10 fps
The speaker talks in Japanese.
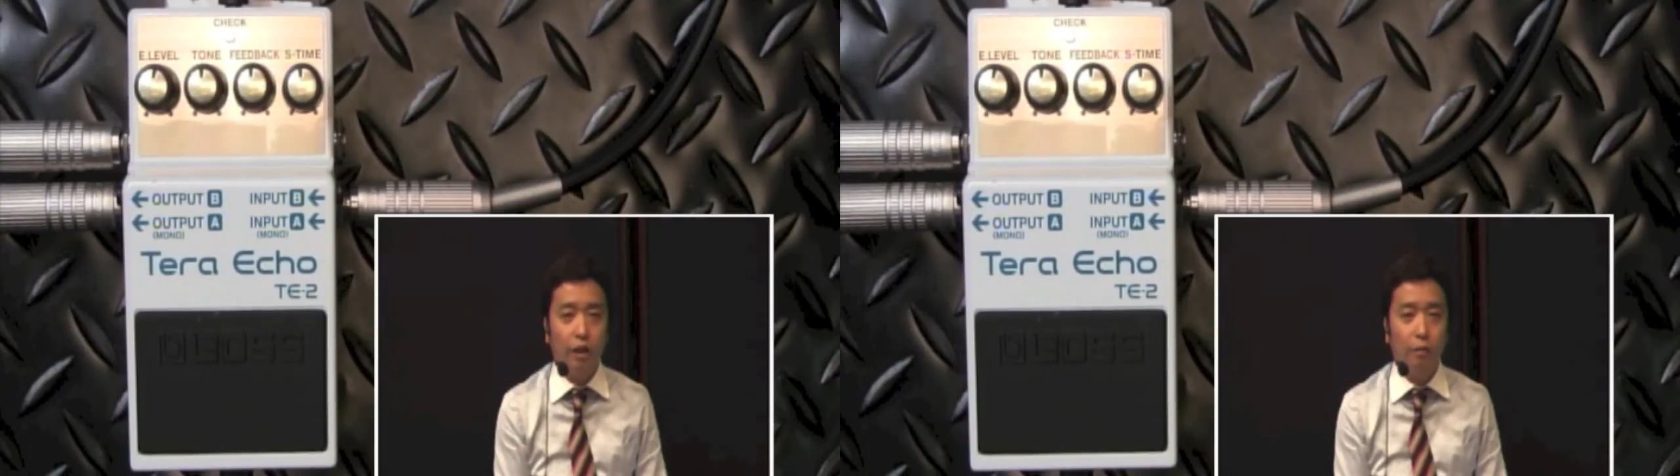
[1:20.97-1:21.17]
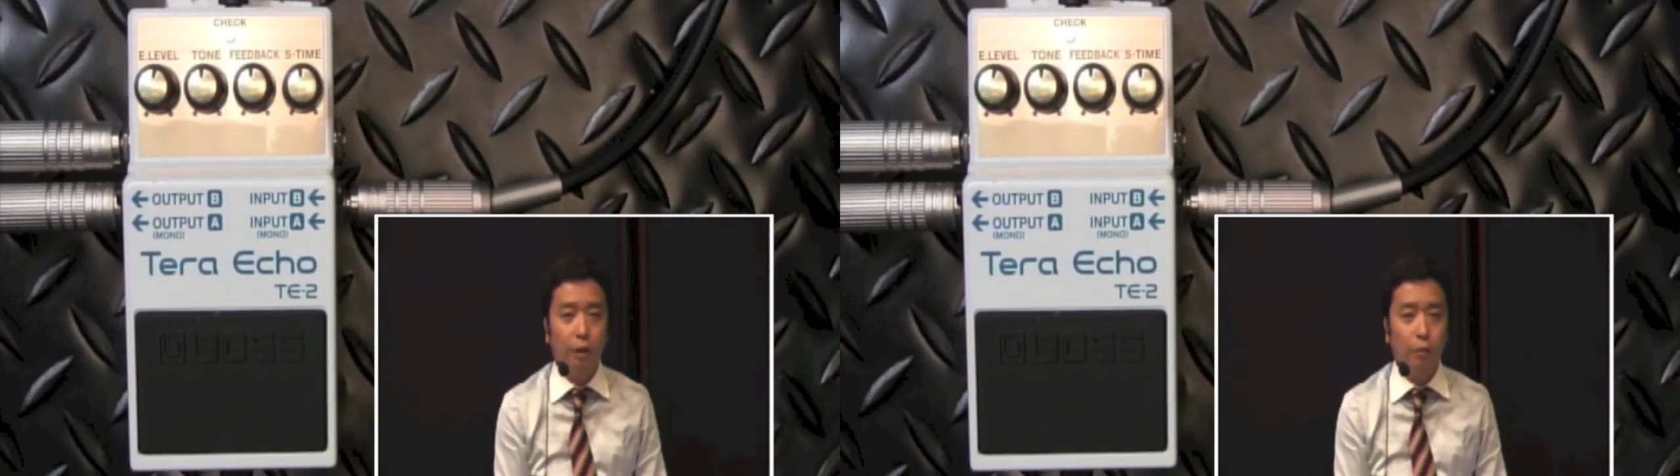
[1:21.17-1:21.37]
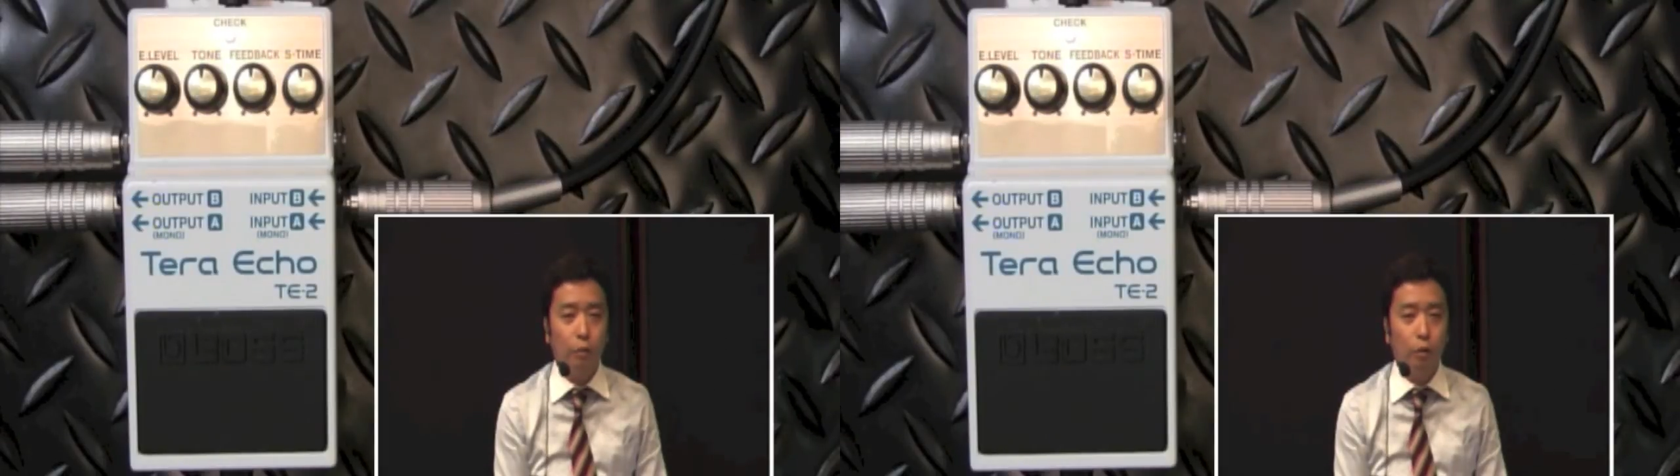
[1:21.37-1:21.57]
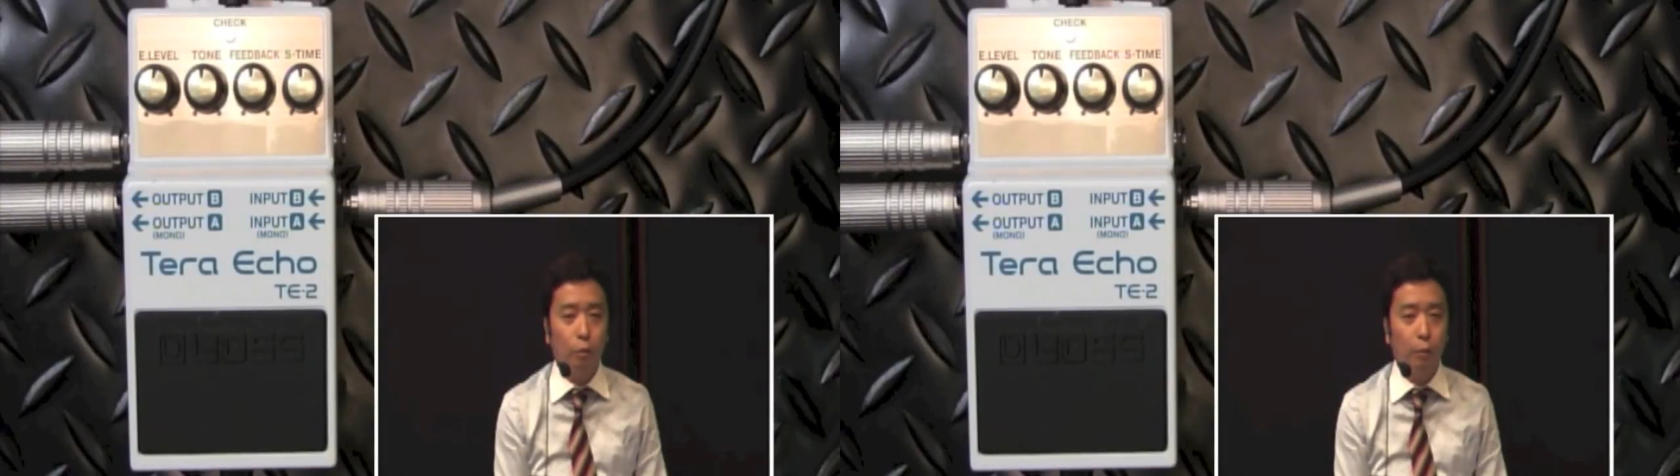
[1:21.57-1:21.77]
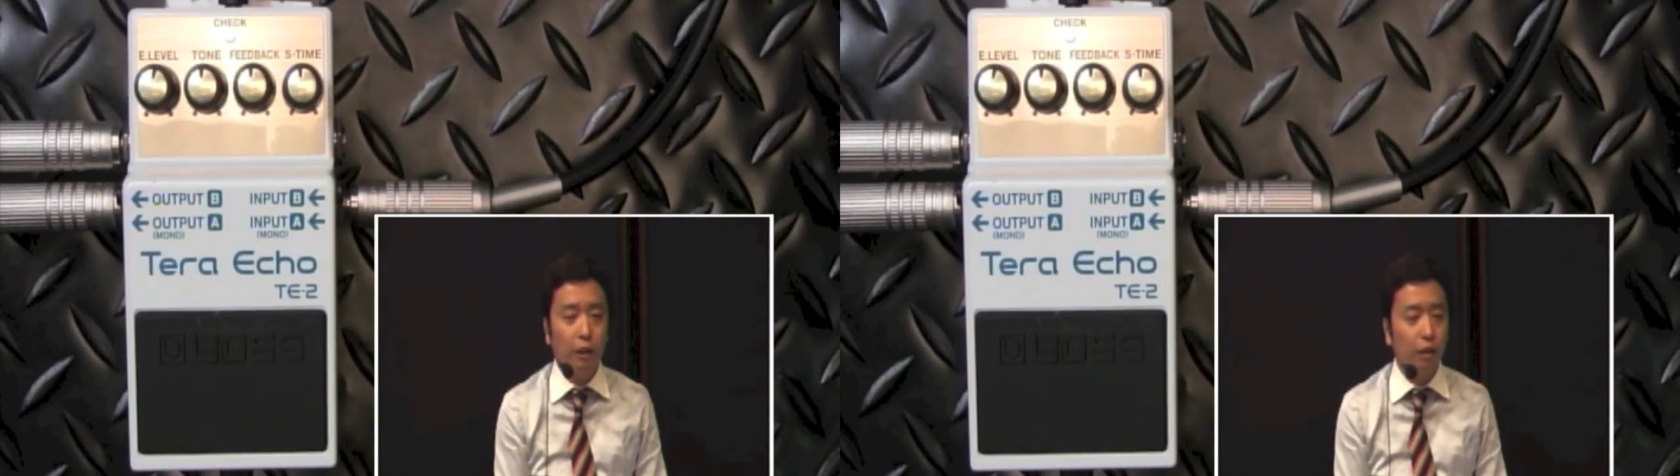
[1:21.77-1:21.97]
リバーブとは
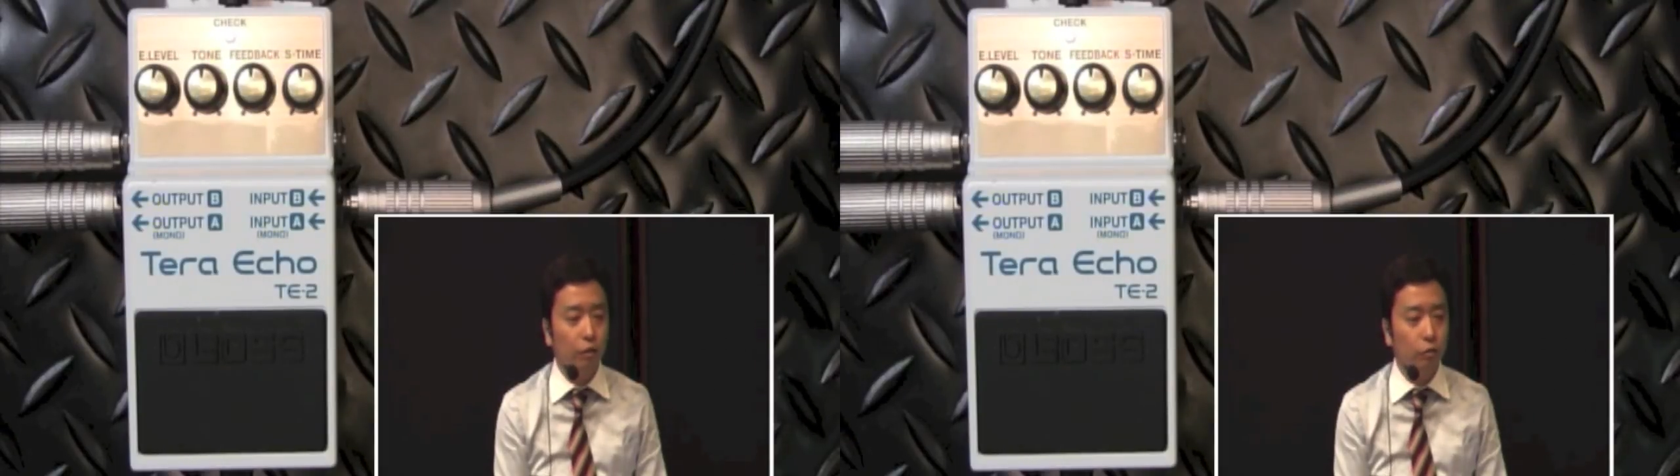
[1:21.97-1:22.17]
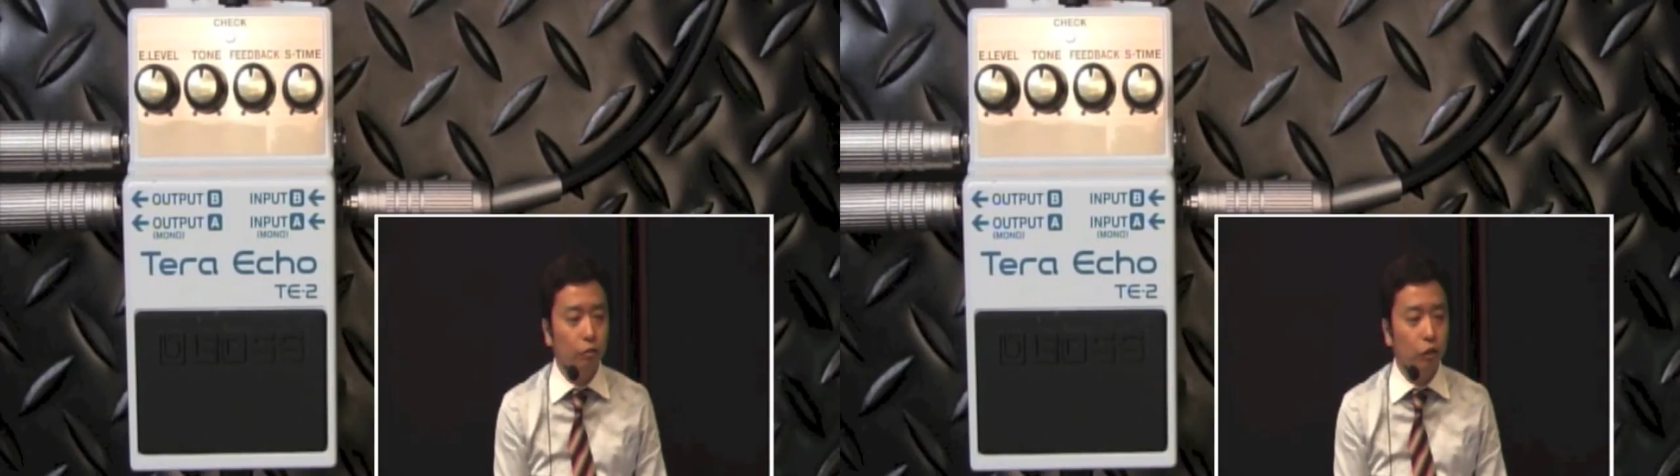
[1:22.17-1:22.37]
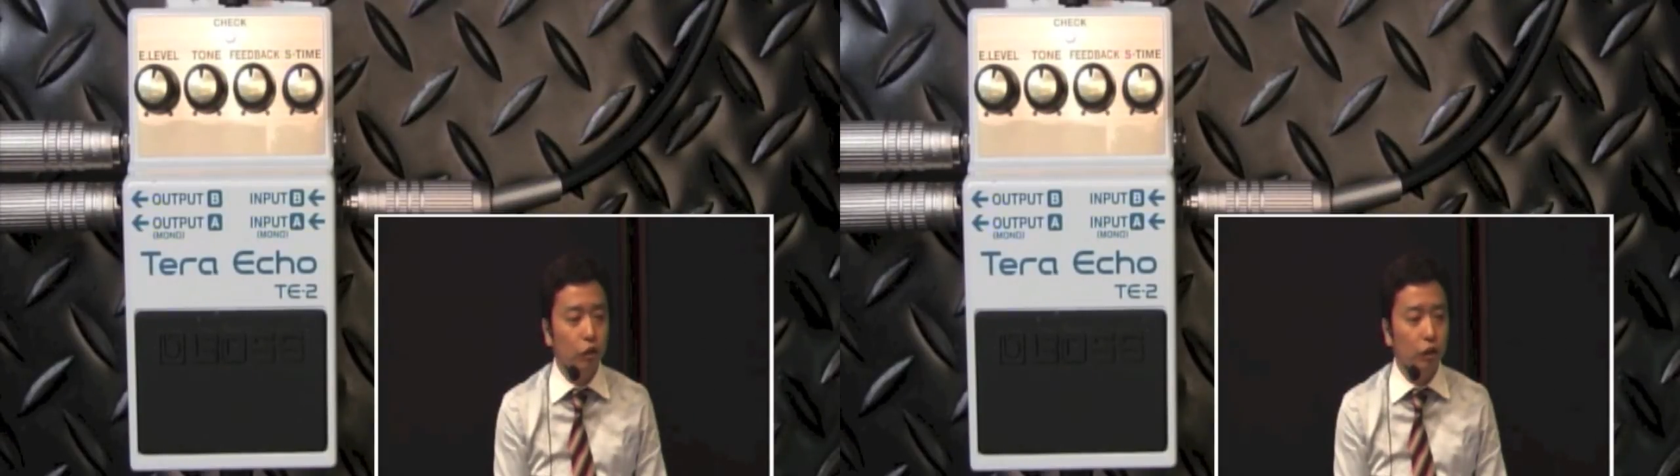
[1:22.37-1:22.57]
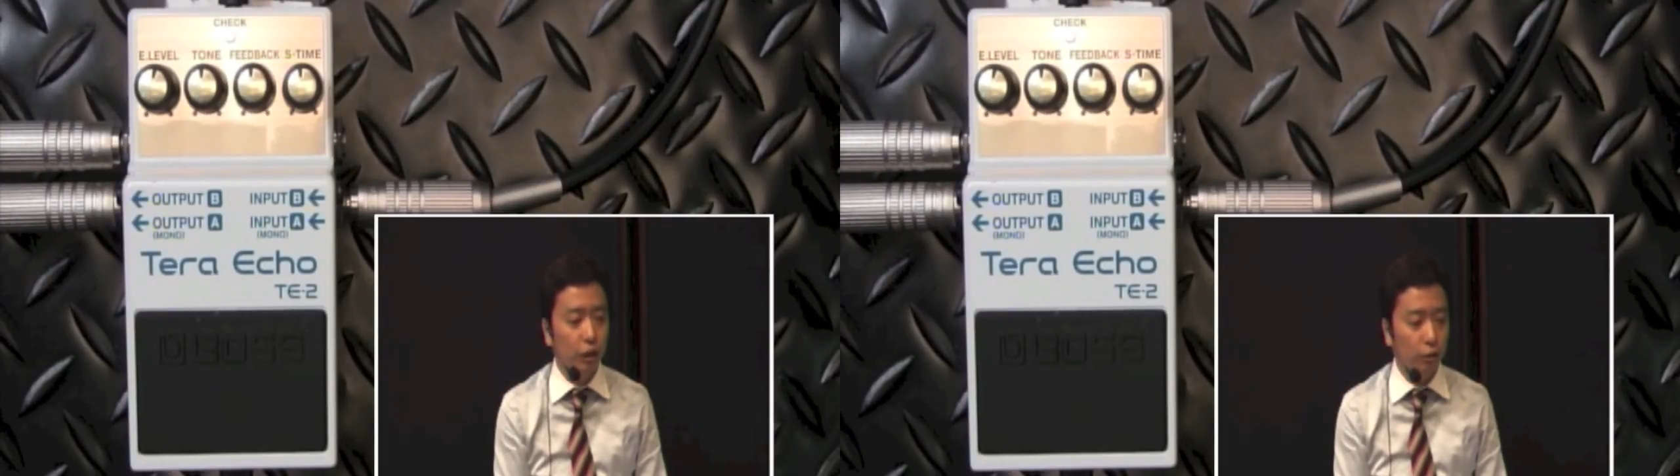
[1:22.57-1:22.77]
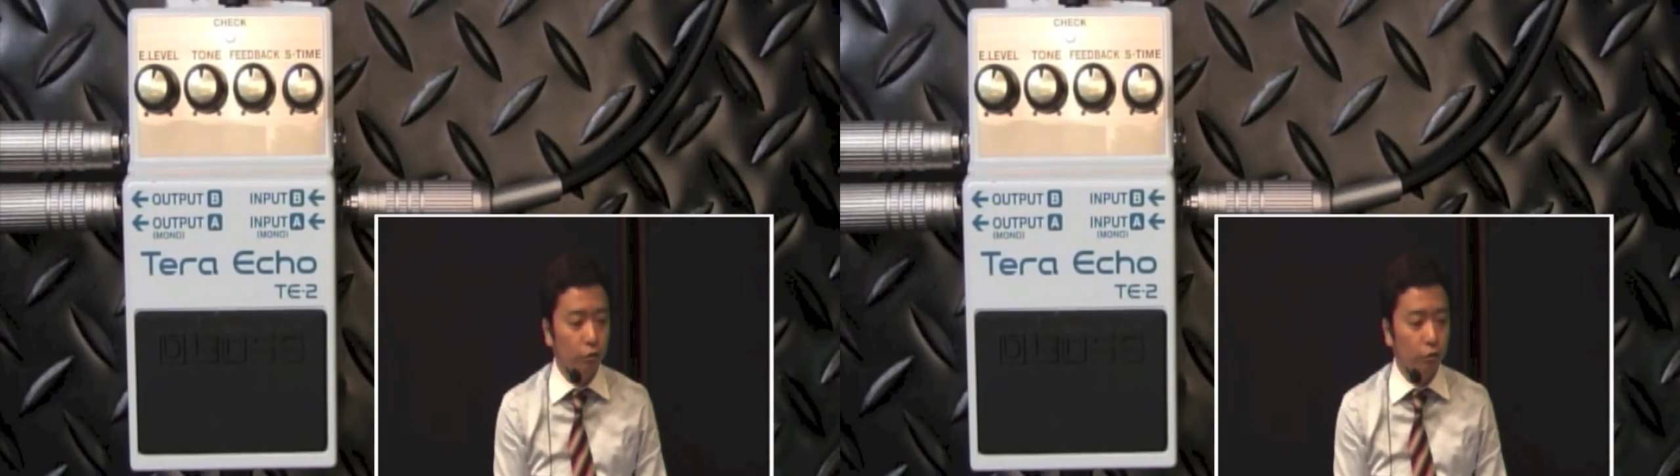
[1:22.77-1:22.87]
もう全く違